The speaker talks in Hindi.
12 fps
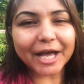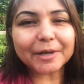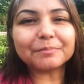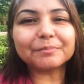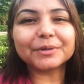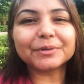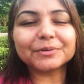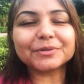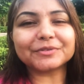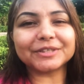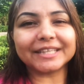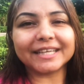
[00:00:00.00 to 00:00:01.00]
and
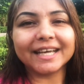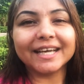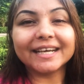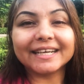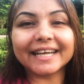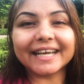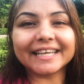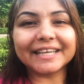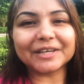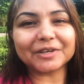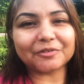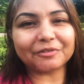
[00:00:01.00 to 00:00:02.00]
beautifully take
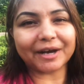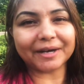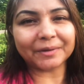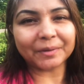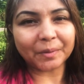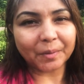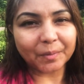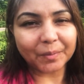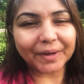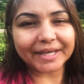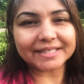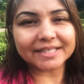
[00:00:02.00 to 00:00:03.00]
care of our
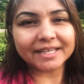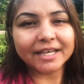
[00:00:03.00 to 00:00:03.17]
weight.